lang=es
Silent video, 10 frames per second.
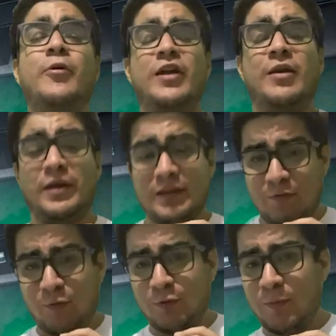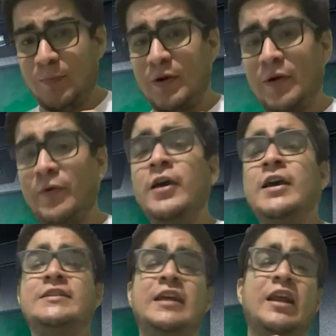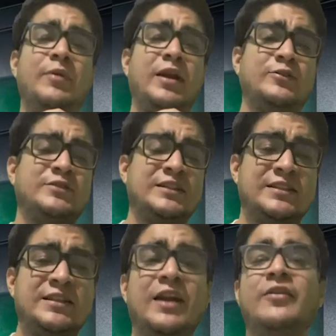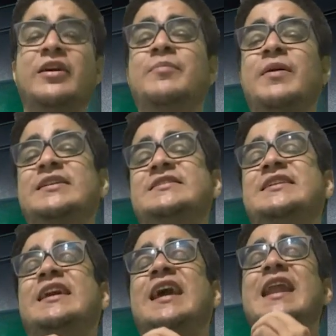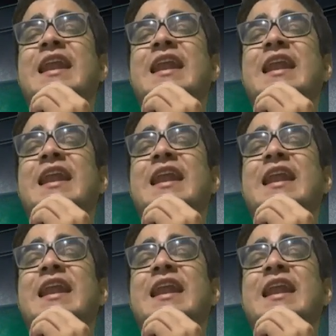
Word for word: por el bien del fútbol peruano. Se les viene su centenario y parece ser que a